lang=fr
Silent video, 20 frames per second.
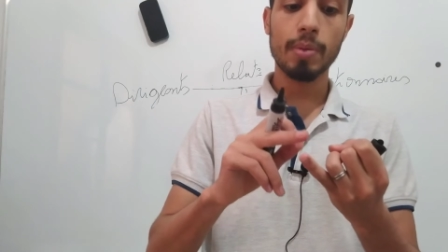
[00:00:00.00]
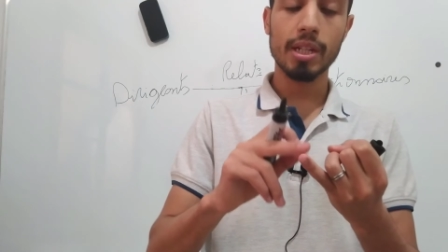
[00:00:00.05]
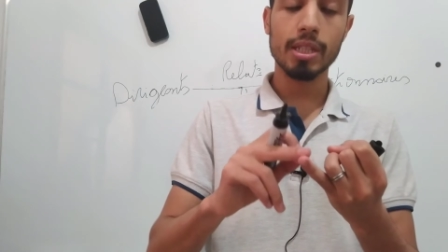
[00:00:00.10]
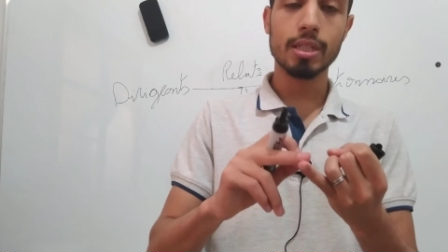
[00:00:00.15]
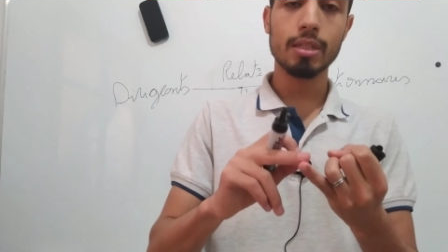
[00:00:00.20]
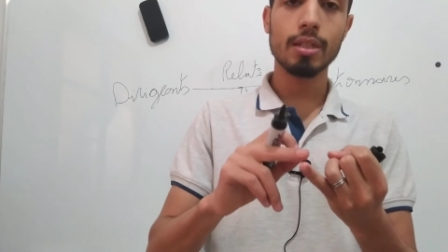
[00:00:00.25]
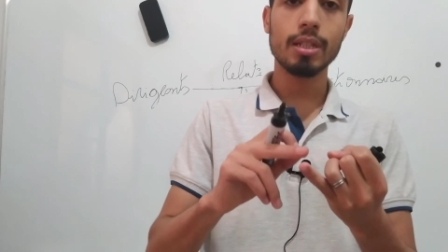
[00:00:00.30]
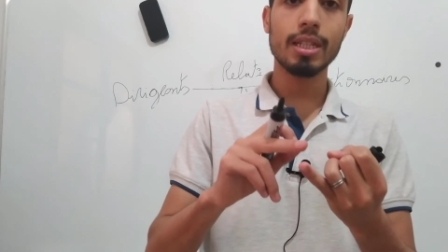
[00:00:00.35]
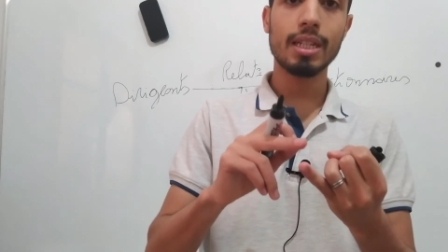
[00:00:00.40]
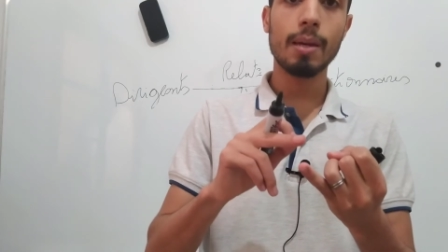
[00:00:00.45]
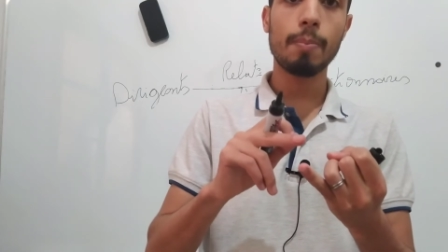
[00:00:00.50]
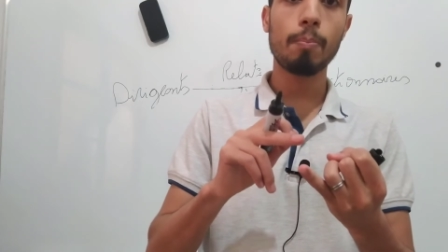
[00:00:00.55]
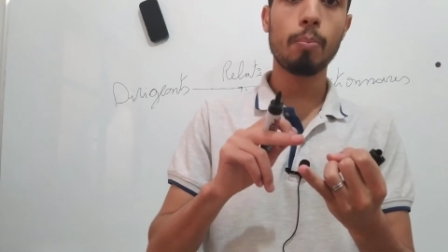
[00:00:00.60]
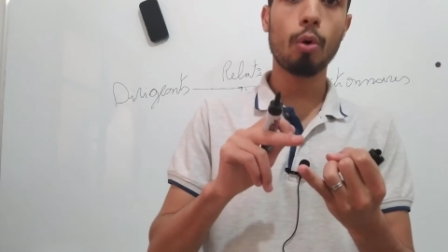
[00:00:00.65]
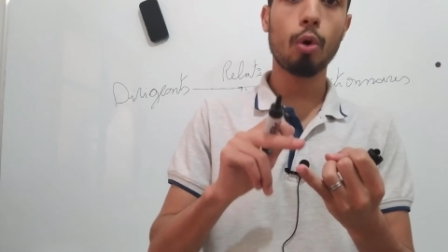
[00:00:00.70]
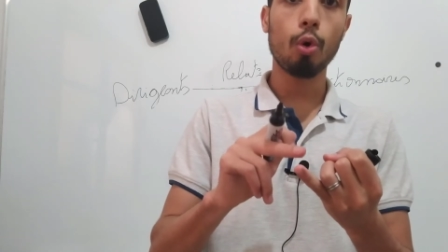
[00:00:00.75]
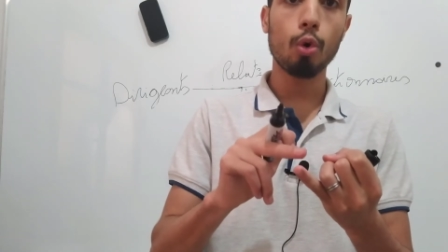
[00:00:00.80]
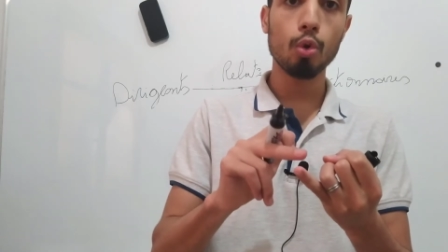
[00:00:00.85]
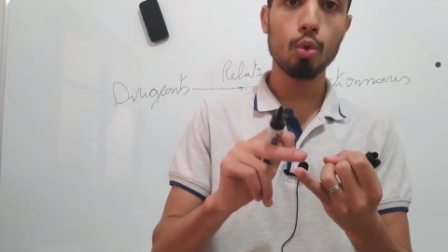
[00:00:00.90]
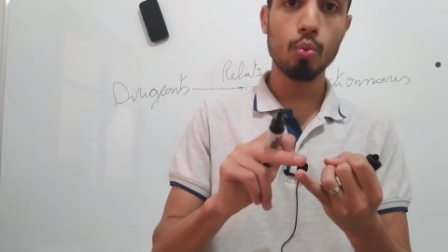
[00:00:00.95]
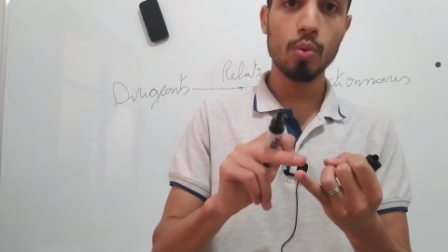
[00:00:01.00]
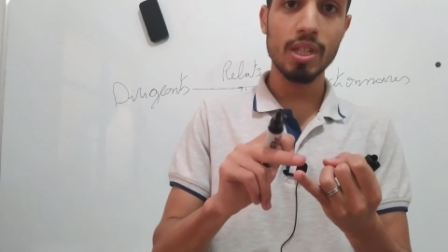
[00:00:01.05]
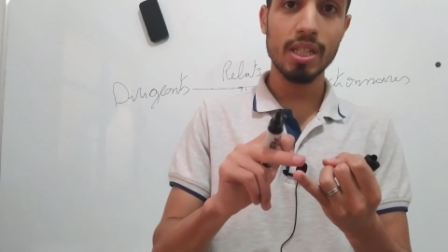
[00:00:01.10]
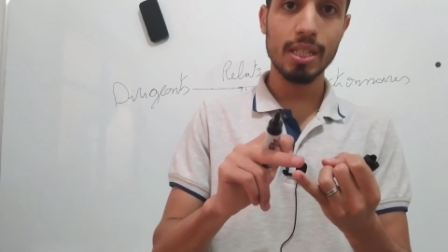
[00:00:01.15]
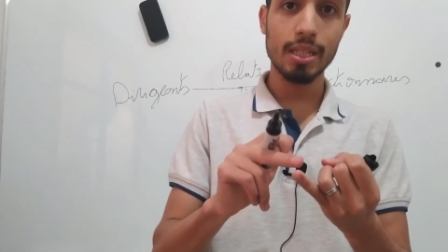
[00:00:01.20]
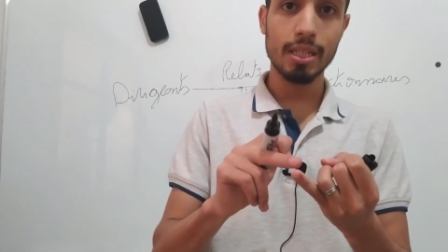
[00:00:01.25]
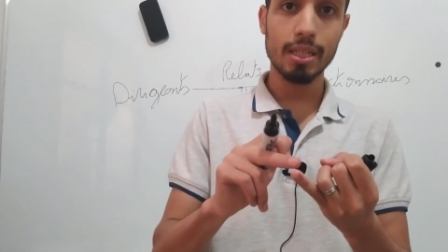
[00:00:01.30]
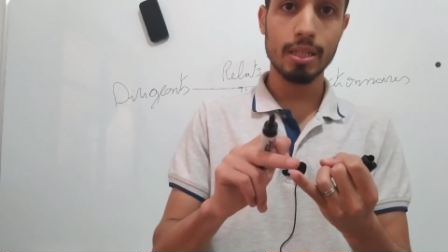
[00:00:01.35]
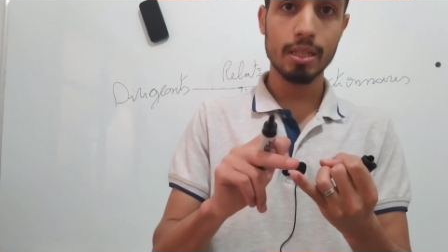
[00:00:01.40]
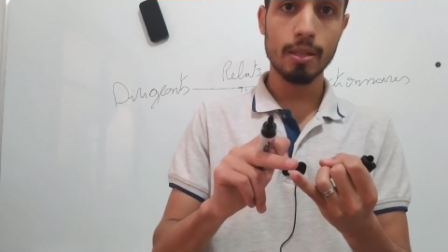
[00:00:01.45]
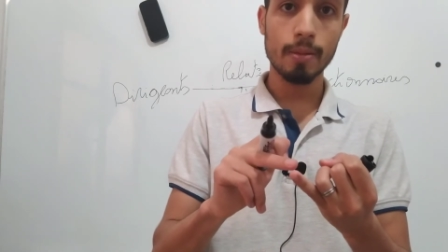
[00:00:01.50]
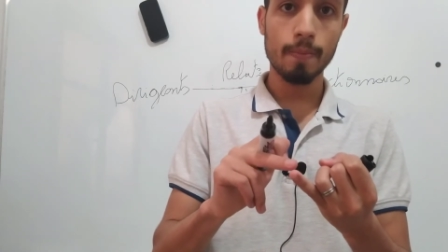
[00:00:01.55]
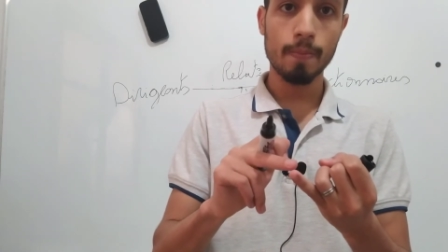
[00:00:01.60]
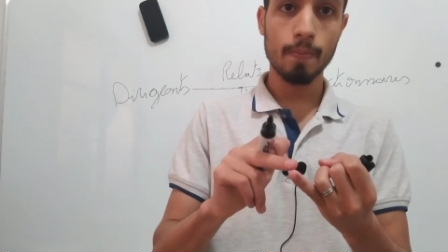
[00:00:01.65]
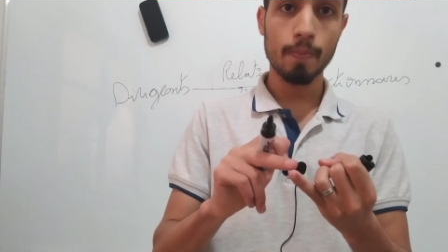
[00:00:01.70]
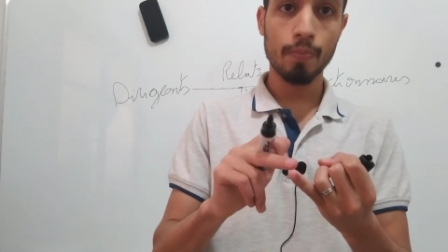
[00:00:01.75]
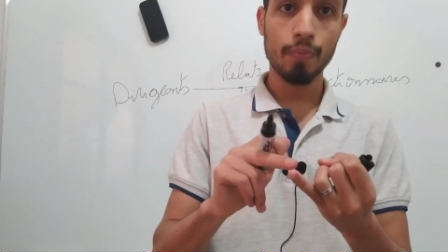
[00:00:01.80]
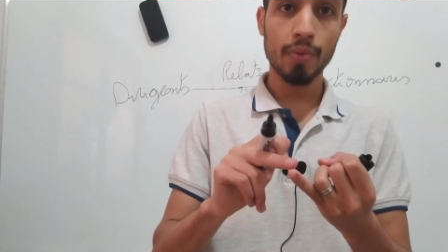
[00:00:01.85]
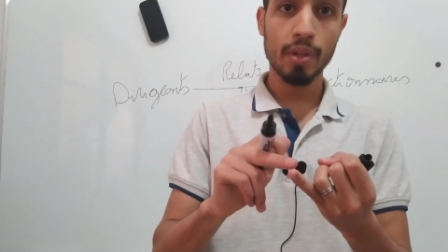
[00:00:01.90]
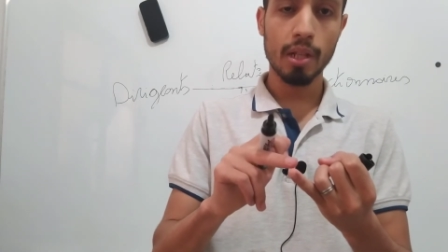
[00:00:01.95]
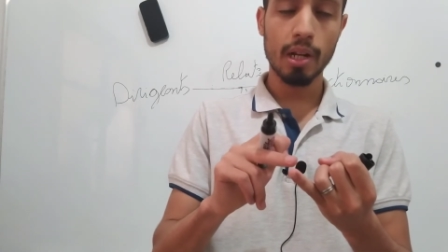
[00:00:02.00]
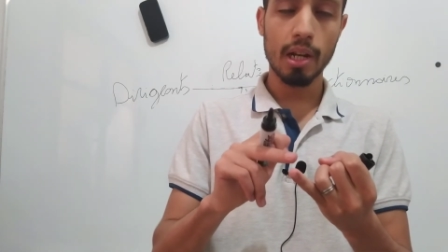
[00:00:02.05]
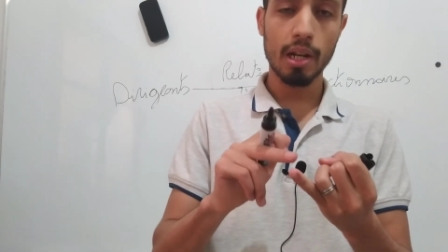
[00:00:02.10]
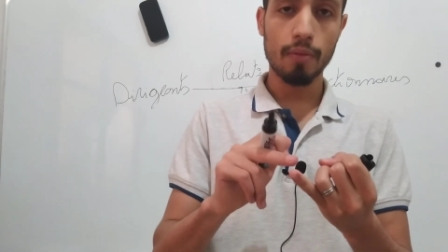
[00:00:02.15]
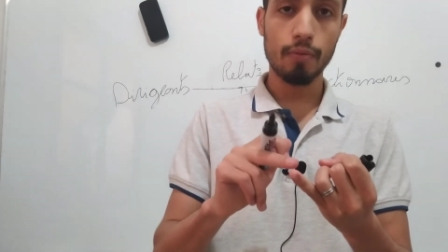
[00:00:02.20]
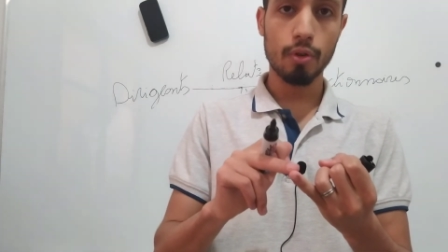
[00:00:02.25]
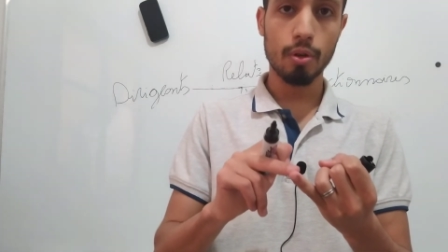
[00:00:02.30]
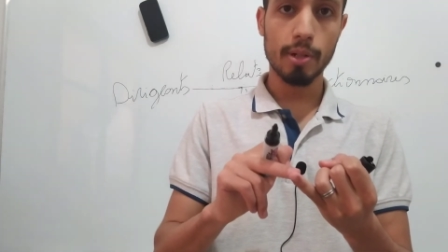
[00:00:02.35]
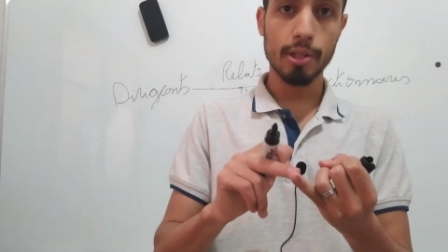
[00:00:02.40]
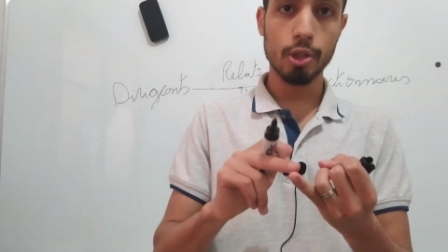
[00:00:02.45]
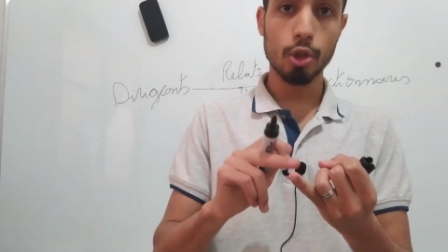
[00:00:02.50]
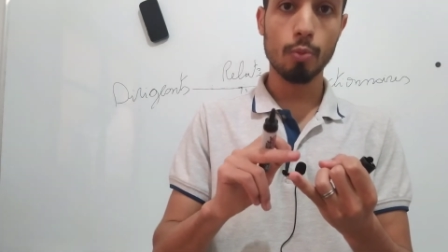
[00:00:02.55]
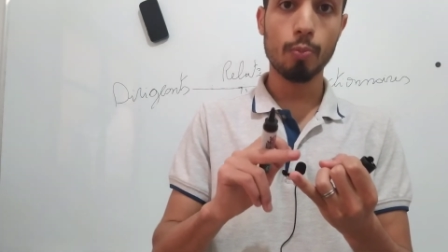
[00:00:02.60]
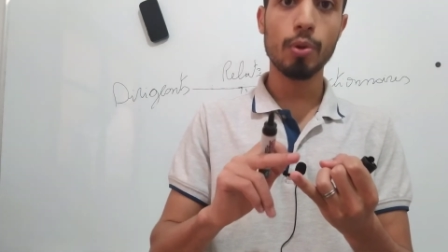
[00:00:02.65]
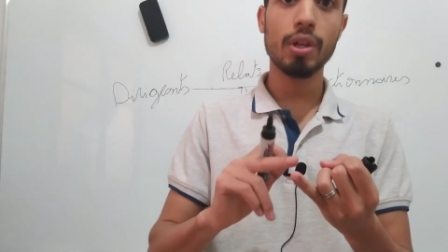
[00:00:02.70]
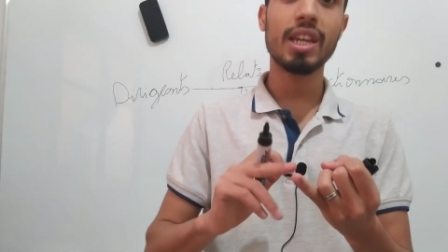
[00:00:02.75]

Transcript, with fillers: les personnes qui produisent l'information.